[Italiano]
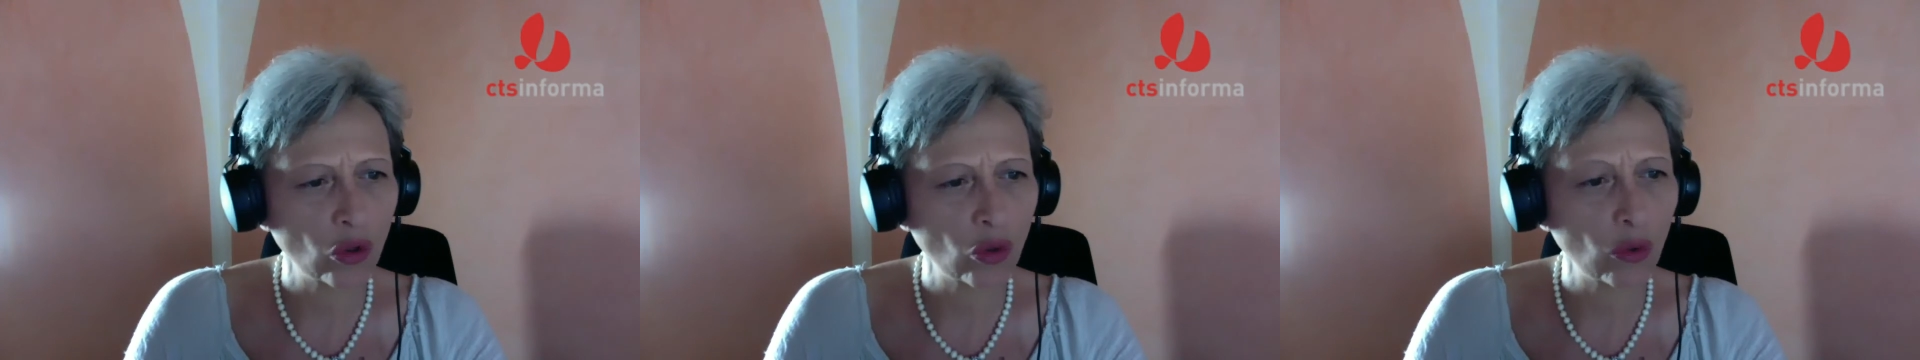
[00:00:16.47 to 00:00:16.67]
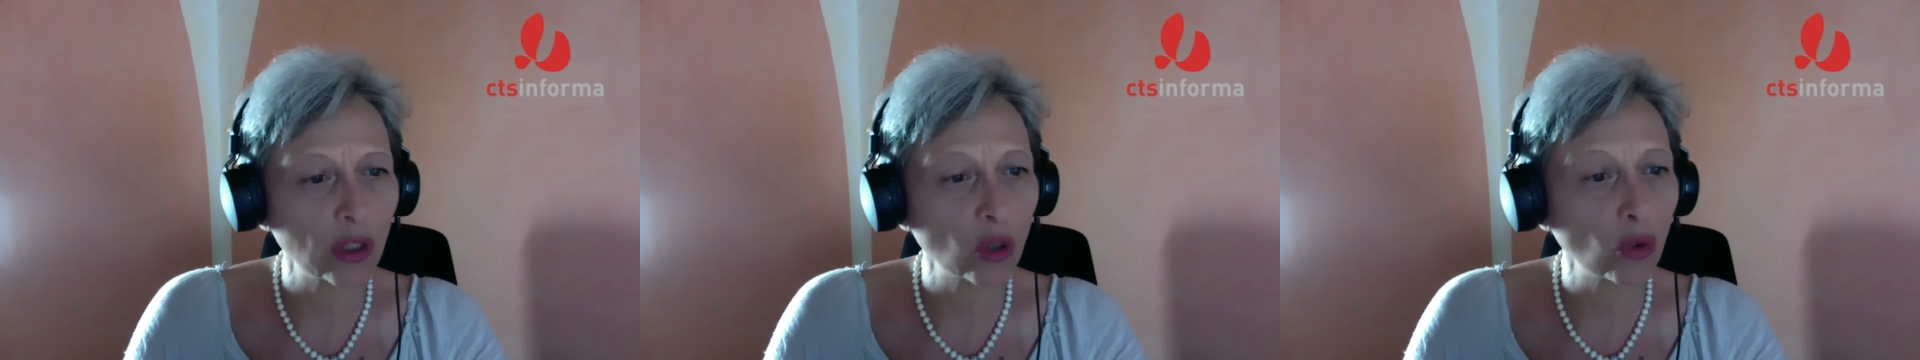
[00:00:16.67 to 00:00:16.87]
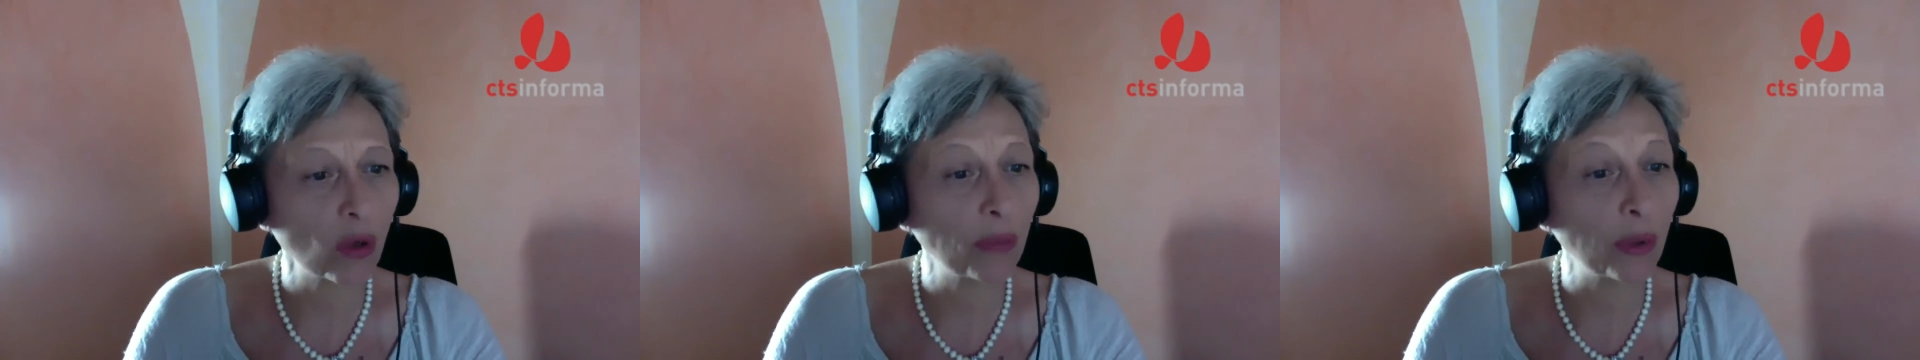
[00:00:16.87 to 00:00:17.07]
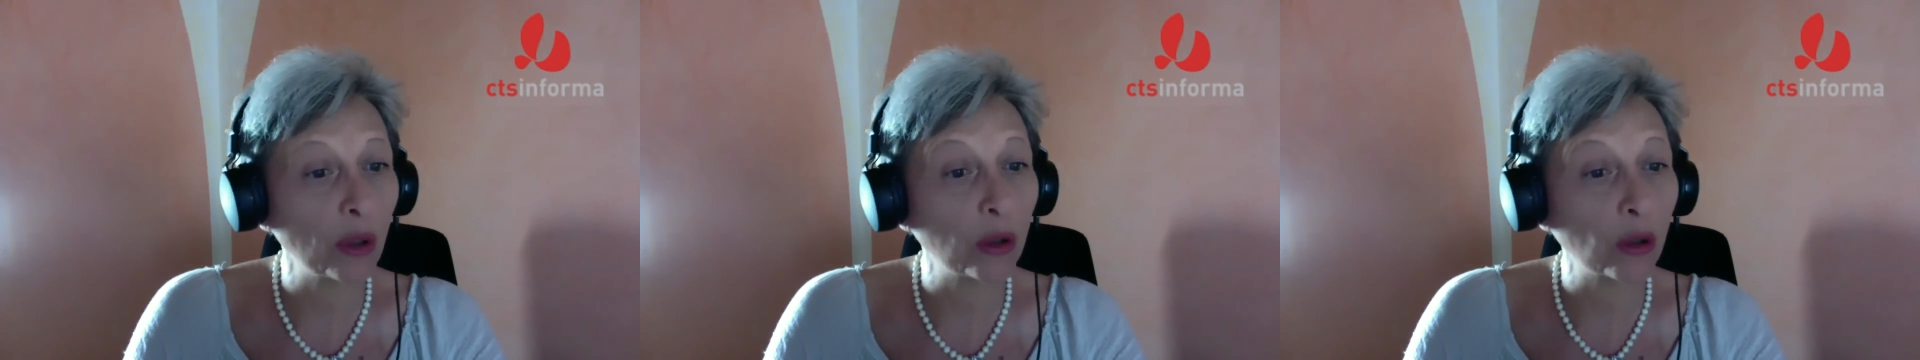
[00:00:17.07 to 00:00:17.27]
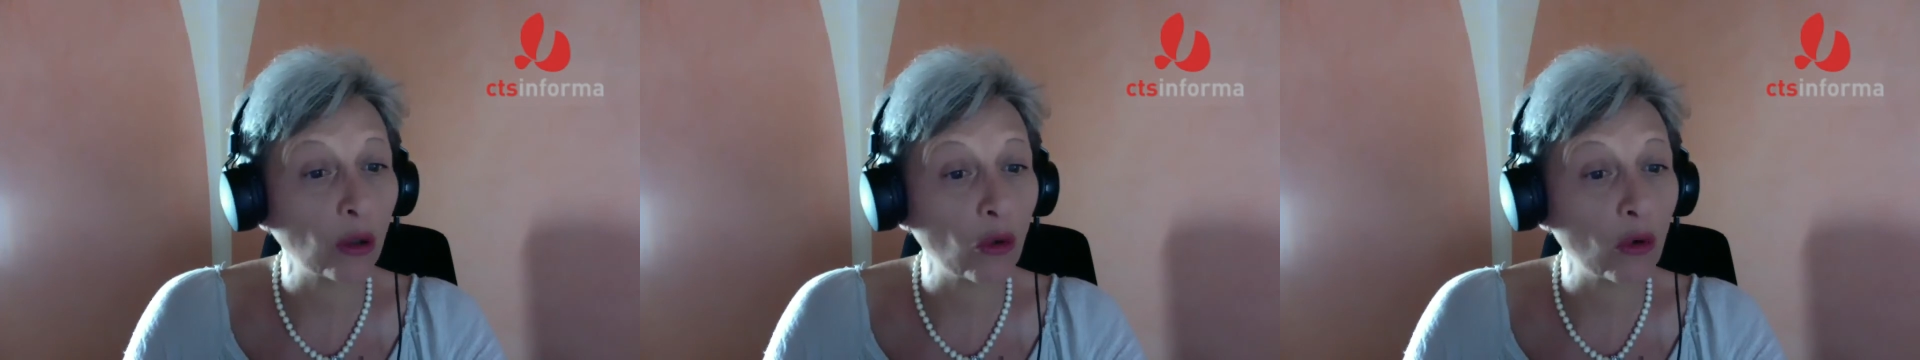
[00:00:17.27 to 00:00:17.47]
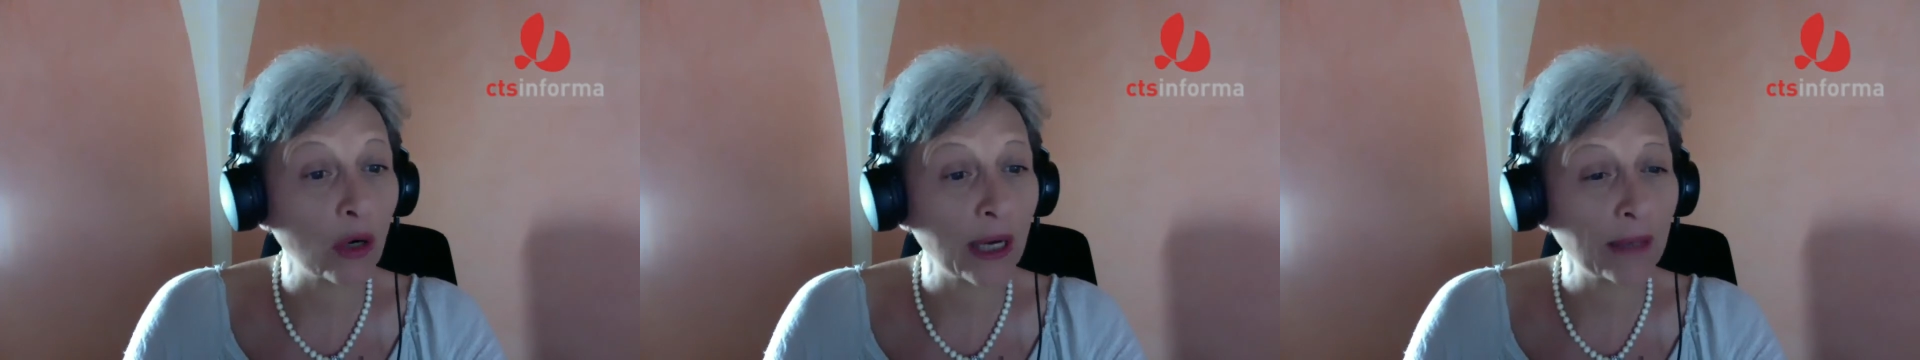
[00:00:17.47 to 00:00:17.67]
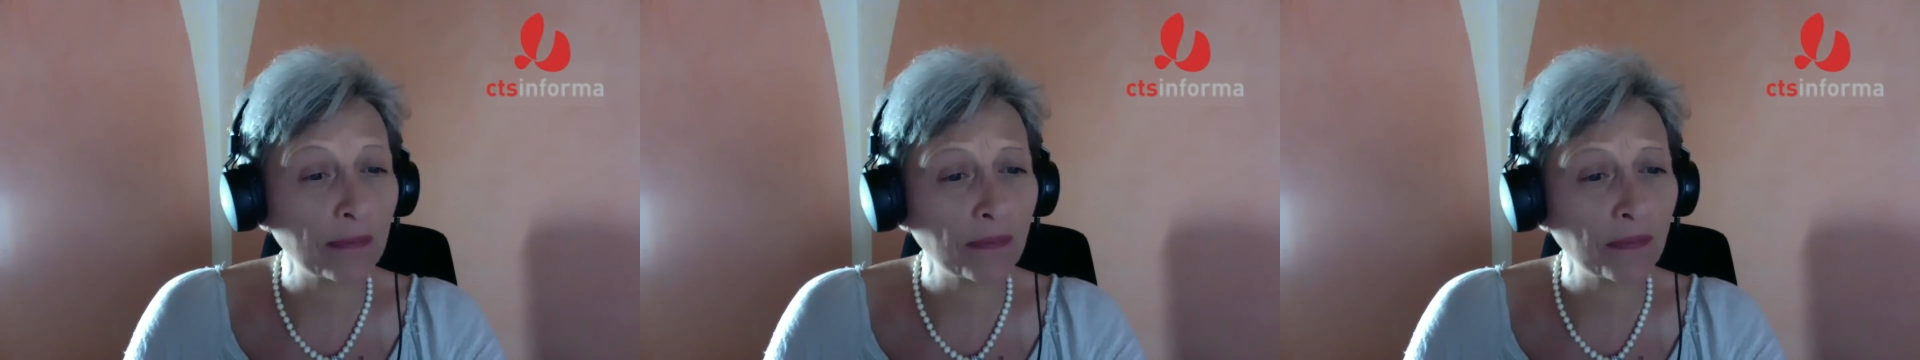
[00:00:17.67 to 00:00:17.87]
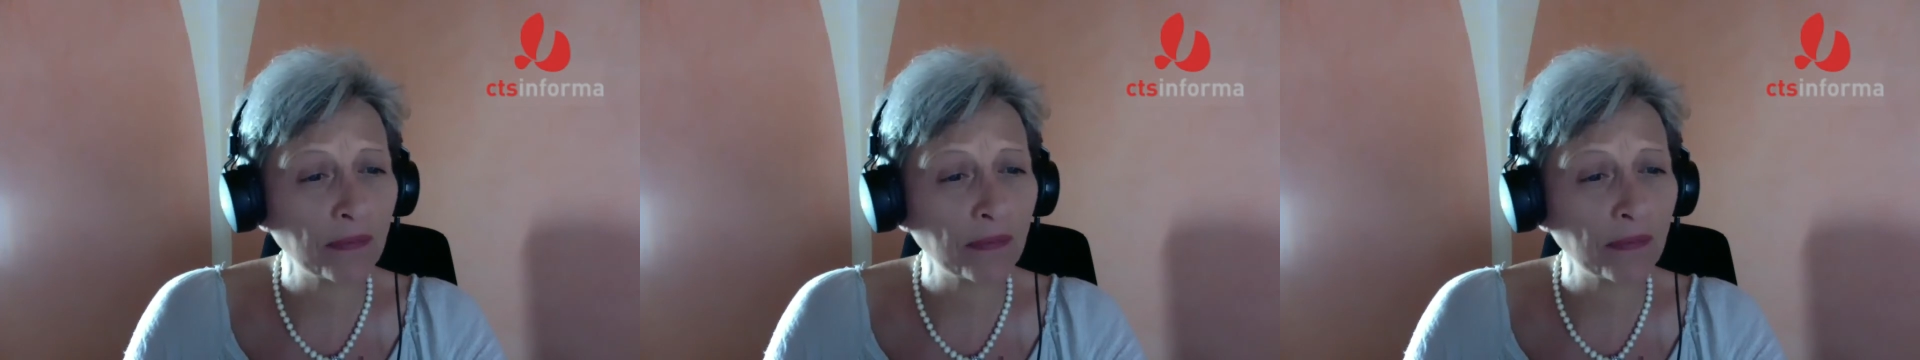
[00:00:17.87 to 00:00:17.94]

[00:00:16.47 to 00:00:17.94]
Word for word: sulla sua poltrona,